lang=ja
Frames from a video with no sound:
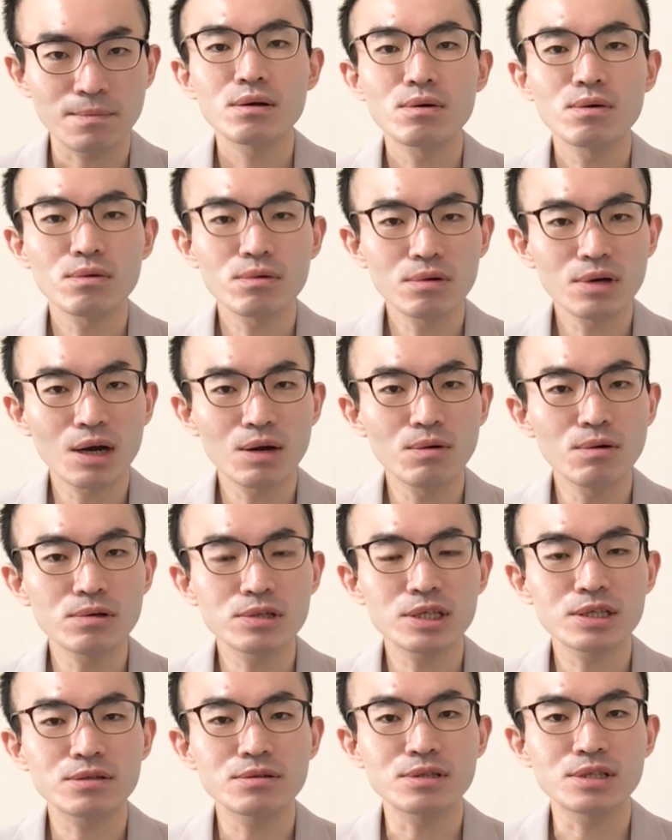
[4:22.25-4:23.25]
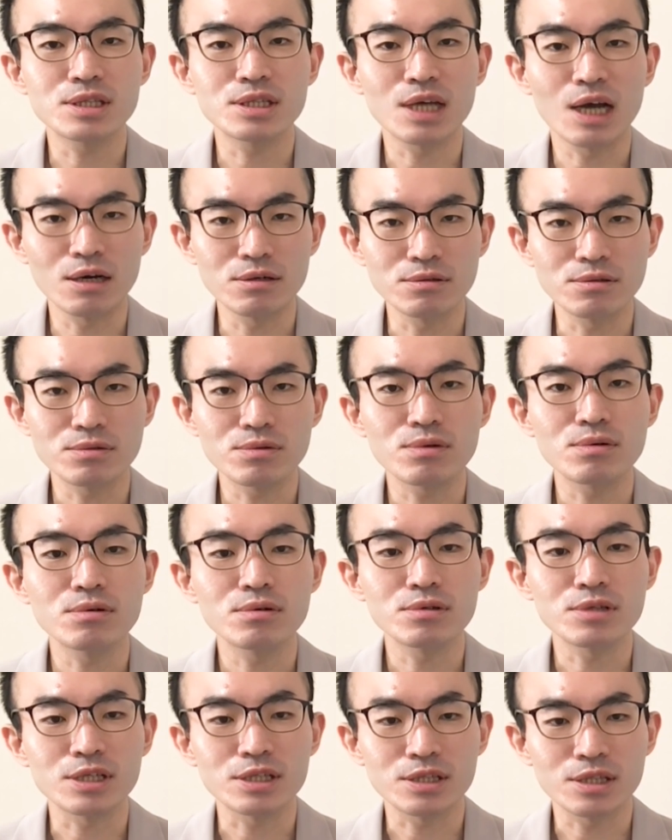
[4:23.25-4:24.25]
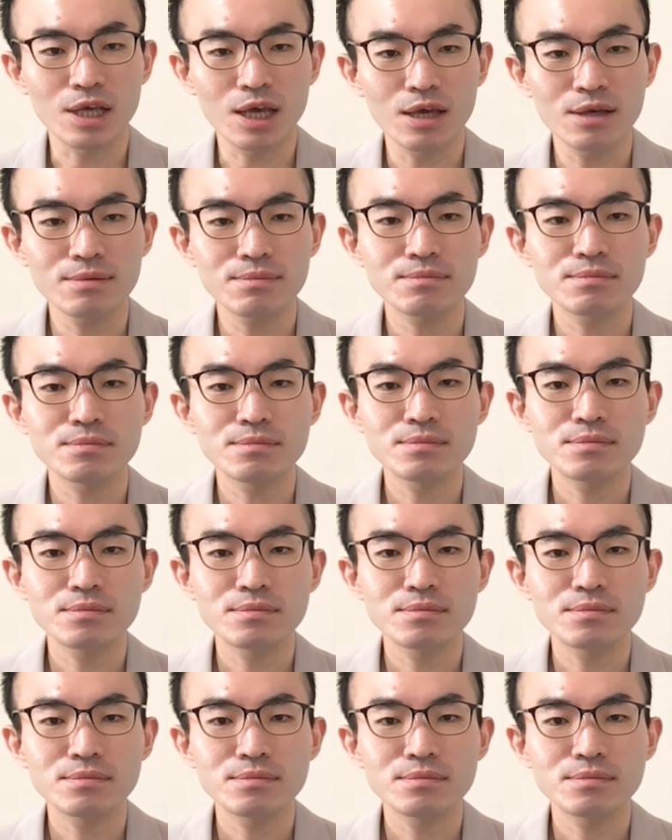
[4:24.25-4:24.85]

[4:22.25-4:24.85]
ここが大きく違うところですね。